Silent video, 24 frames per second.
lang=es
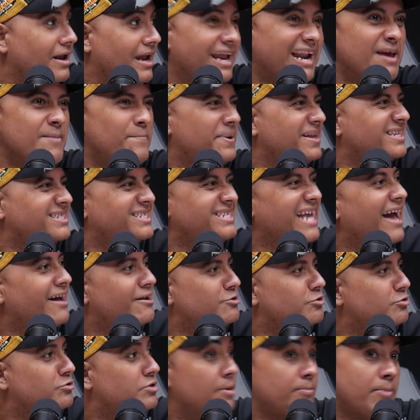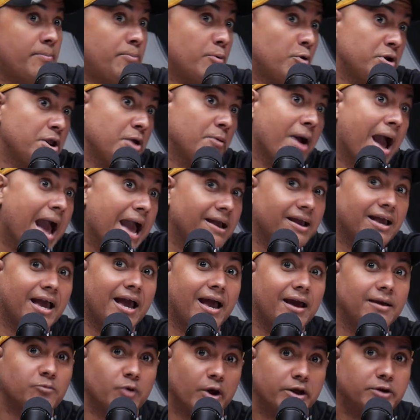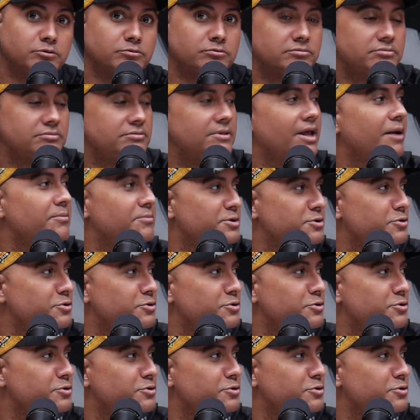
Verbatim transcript: el empresario, después pone banca. Bueno, déjame